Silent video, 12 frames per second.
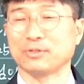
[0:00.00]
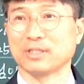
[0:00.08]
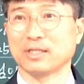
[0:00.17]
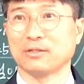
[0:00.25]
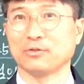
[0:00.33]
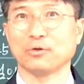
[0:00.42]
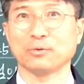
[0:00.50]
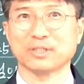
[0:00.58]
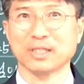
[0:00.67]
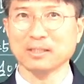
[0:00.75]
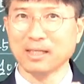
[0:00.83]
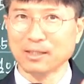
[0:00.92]
이제 너
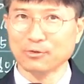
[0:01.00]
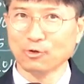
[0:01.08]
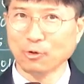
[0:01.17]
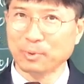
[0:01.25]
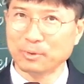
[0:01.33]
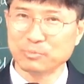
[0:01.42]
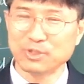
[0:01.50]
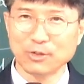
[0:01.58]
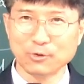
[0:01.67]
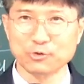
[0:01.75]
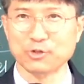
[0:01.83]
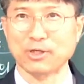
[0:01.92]
생각으로
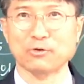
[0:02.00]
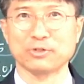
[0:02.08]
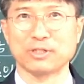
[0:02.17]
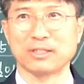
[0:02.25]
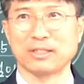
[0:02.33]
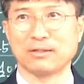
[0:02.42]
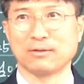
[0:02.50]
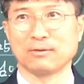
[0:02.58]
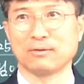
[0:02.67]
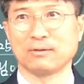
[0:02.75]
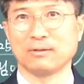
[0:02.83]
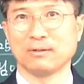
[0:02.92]
범죄해도 죄라고 얘기해요.
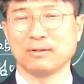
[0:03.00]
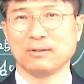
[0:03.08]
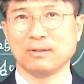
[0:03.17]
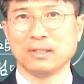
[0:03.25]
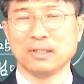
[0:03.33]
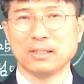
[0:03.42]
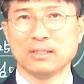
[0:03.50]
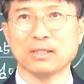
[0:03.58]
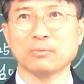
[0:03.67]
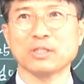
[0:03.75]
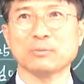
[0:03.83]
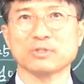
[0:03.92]
이게
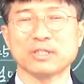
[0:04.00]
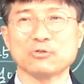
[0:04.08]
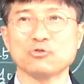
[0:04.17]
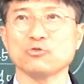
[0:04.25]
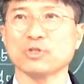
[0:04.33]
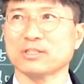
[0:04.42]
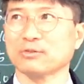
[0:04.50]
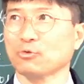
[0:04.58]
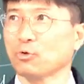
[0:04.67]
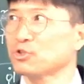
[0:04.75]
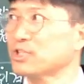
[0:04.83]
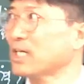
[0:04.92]
뭐냐면 예수님께서
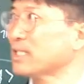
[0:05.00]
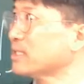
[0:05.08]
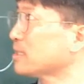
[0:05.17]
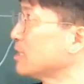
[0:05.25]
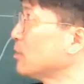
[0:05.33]
통치하실 그